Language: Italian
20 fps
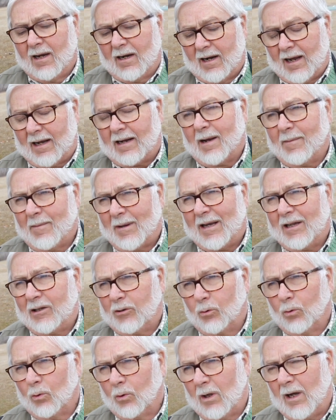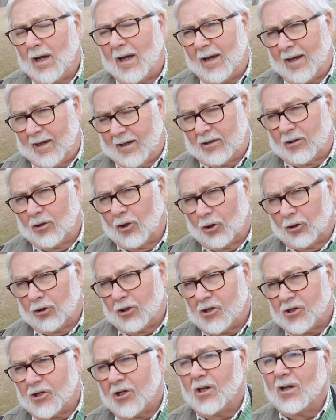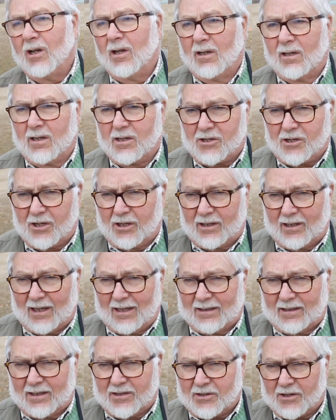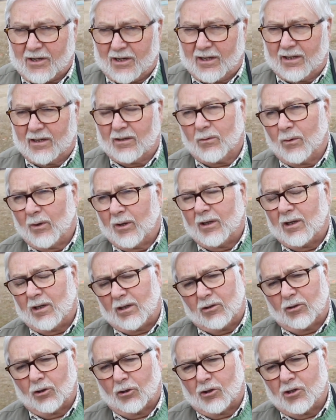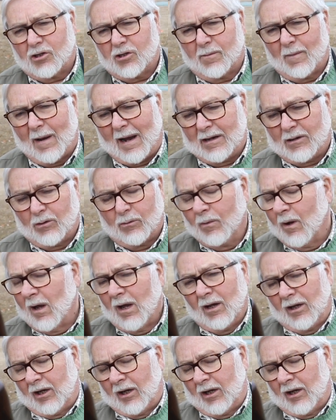la cameratura è 12 76, quindi 12 magnum,